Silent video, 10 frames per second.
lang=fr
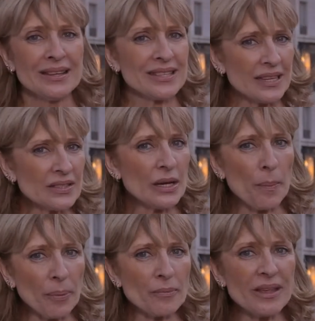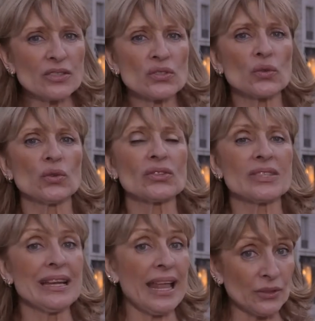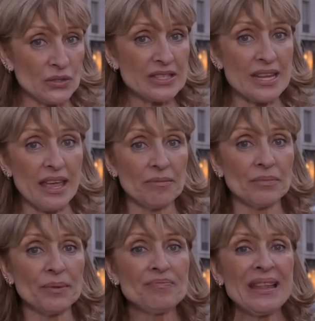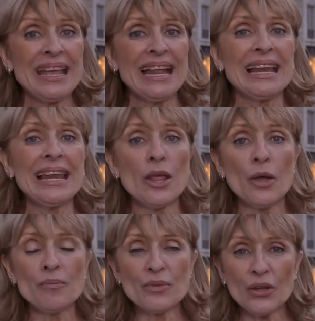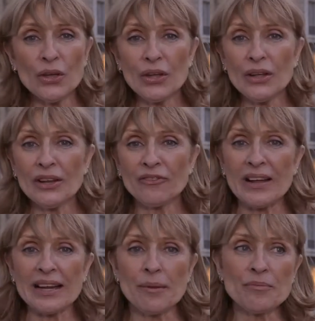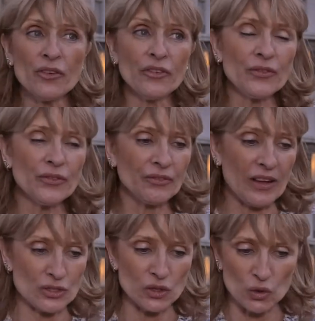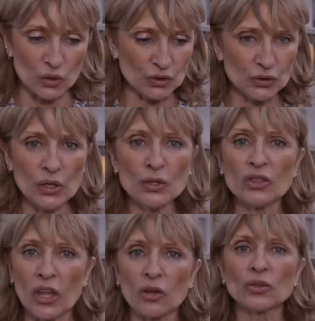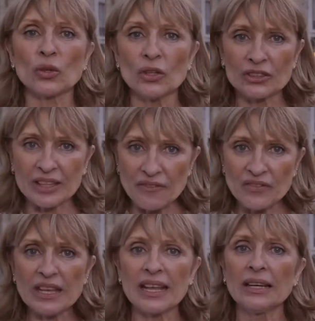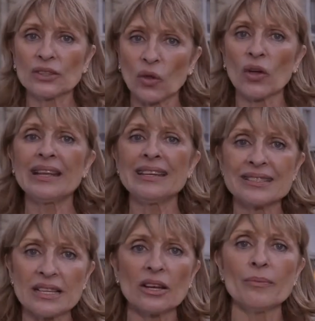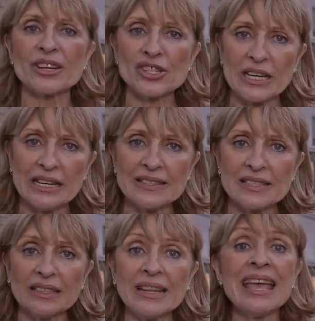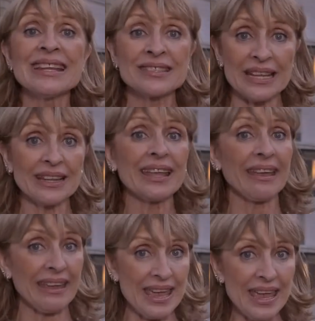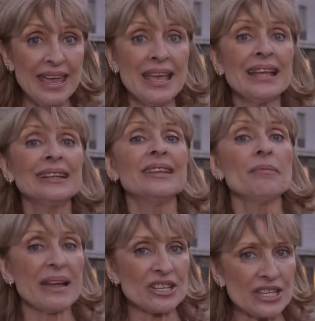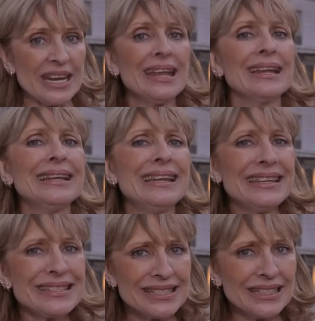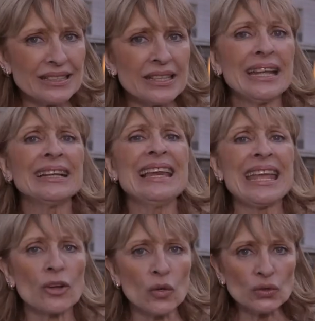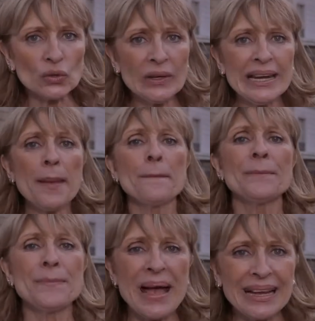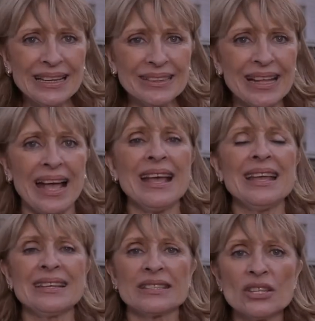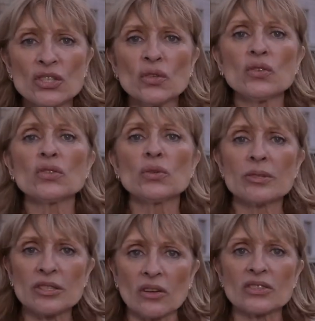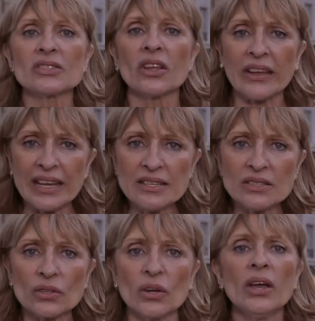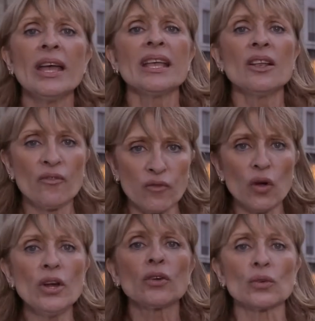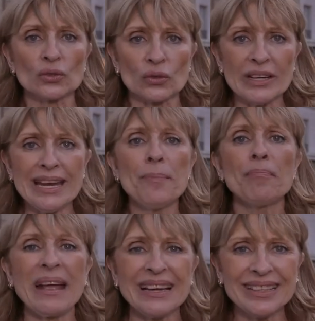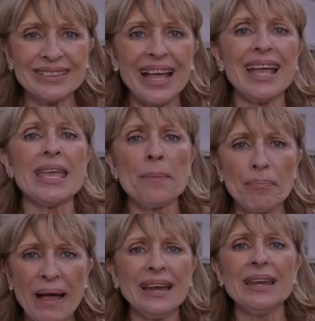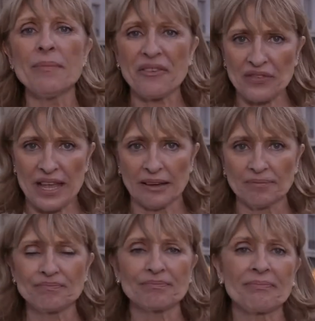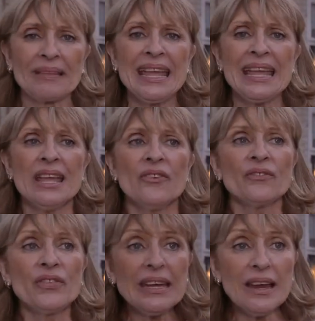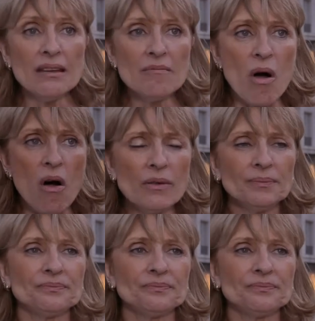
Ça, c'est la première chose. La deuxième, le mieux, la mieux façon de lutter contre le trafic et les drogues illicites, le marché illicite, c'est de créer des marchés licites, les contrôler par l'État. Si sont substance de risque, il faut les contrôler par l'État et pas les mafias. Finalement,